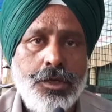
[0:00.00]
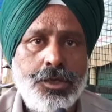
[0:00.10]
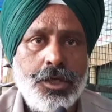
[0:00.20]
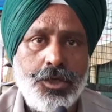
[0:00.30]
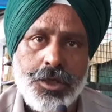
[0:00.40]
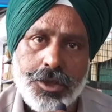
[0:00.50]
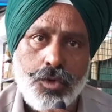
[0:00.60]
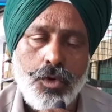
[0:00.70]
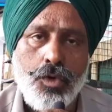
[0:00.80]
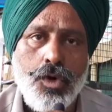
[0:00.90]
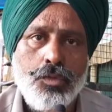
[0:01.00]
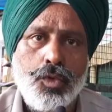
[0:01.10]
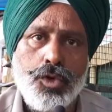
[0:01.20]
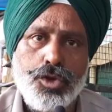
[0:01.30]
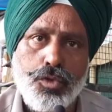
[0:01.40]
ये देश को
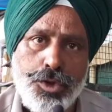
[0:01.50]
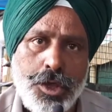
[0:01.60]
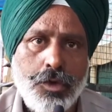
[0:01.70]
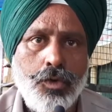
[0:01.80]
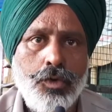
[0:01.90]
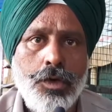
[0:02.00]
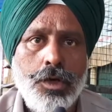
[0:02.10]
पूरी दुनिया को